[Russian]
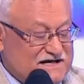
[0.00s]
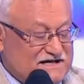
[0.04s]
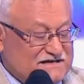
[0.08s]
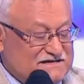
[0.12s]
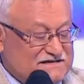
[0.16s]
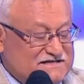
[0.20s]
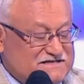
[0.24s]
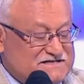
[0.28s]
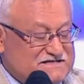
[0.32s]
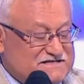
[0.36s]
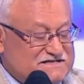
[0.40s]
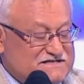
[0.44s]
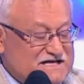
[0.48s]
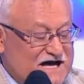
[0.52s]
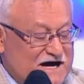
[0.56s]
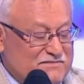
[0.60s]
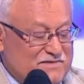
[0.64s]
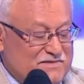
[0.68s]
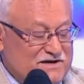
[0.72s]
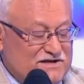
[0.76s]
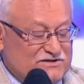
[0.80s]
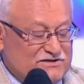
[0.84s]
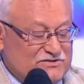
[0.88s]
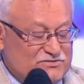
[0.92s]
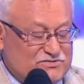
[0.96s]
Ты
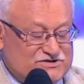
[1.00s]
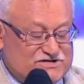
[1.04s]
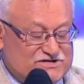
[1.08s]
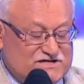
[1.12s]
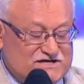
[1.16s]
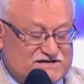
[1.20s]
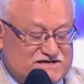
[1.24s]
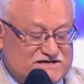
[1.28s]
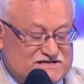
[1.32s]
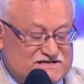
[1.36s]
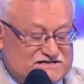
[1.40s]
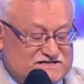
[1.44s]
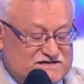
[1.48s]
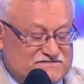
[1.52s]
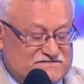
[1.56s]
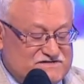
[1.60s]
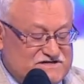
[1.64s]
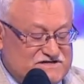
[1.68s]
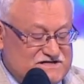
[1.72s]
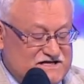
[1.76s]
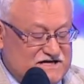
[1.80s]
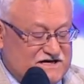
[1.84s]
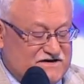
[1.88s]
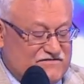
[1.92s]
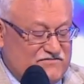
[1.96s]
самый лучший
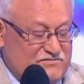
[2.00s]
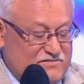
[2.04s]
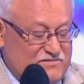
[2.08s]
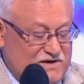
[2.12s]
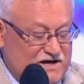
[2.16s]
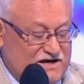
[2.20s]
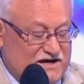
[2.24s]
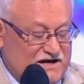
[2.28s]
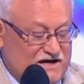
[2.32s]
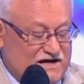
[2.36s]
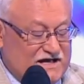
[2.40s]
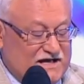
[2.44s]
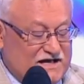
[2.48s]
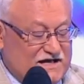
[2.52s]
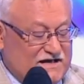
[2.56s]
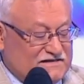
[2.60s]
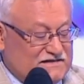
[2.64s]
танцовщик в мире.